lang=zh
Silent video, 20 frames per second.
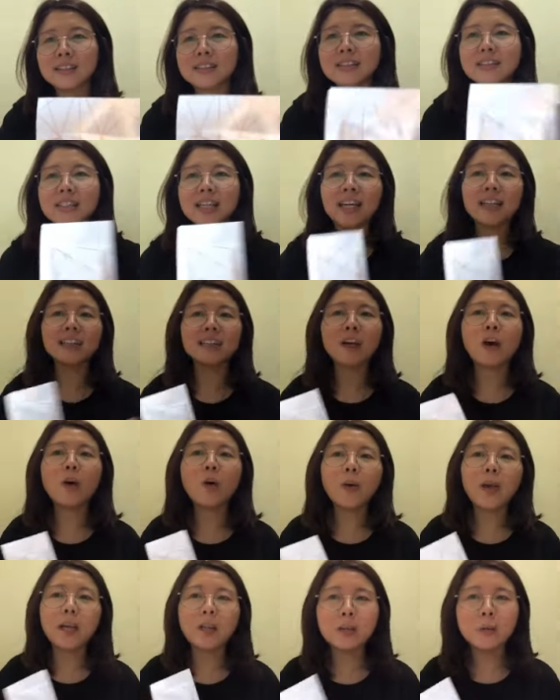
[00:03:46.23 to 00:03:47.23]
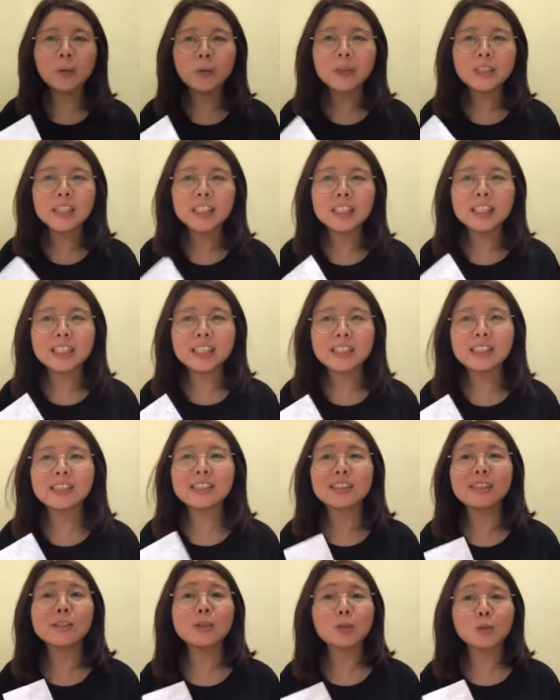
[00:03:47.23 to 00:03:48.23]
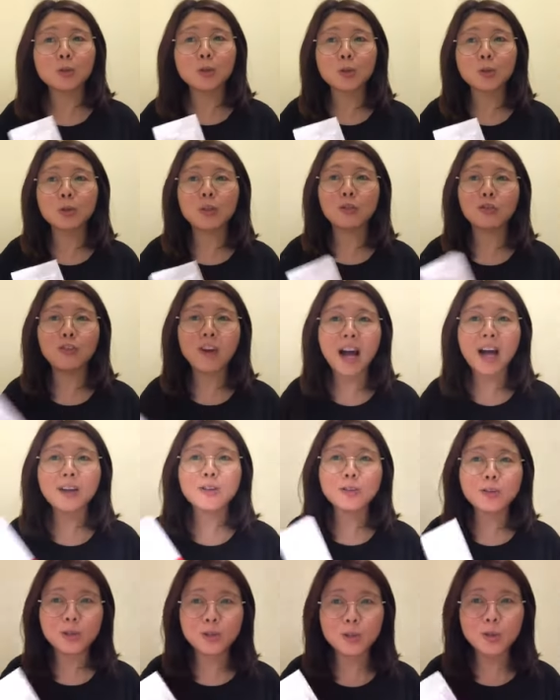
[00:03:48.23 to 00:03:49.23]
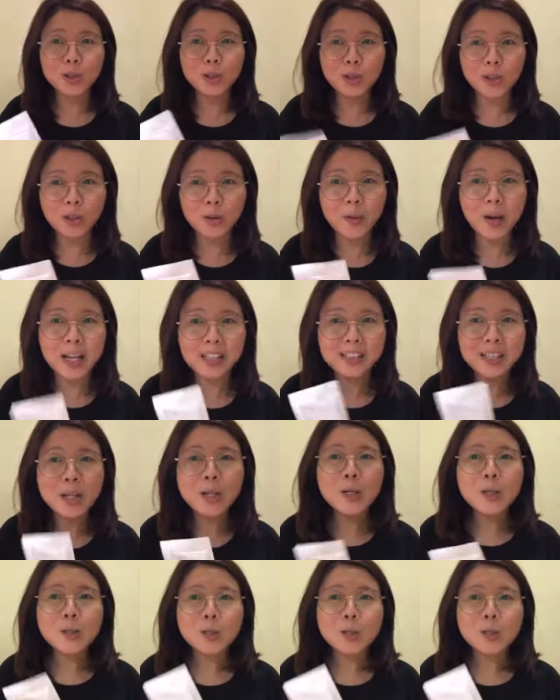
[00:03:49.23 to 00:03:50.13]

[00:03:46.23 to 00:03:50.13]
呃，生产，然后 N O 呢，其实是有助于放松血管，